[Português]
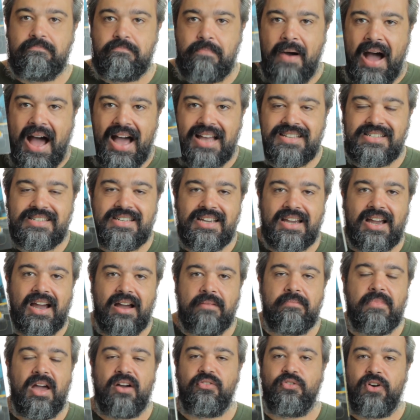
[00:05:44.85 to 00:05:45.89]

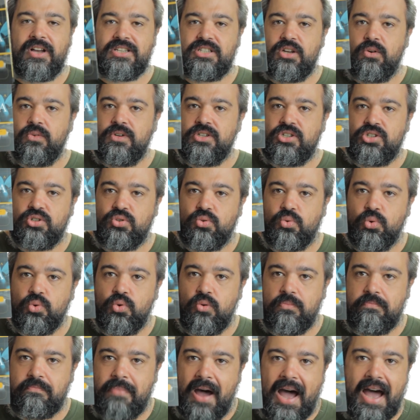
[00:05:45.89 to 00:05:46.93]
básica a fazer um
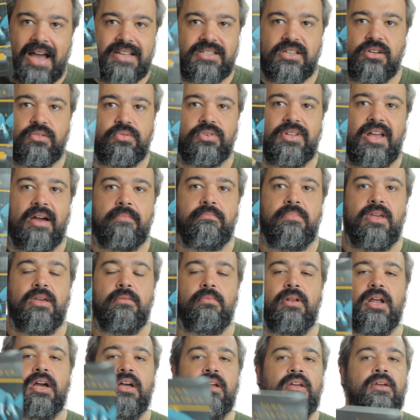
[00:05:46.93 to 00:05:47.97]
estudo básico da
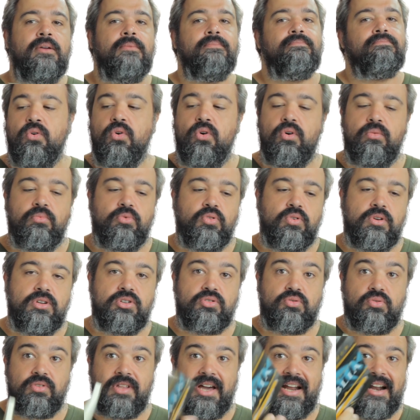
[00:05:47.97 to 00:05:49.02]
Bíblia como
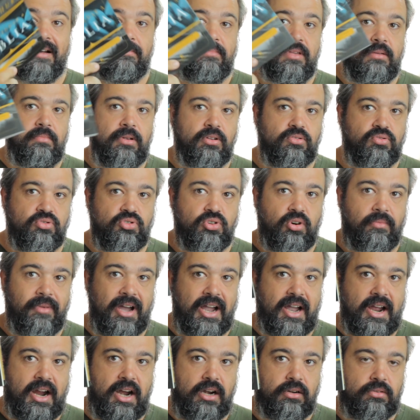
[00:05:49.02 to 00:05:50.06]
estudar a Bíblia do John
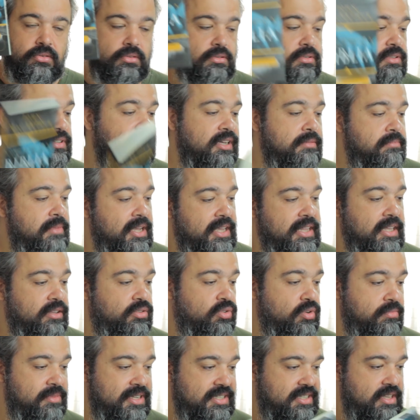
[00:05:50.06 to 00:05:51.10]
MacArthur, também da
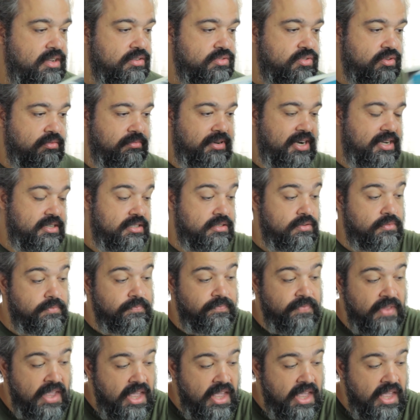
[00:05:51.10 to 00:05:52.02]
Thomas Nelson Brasil.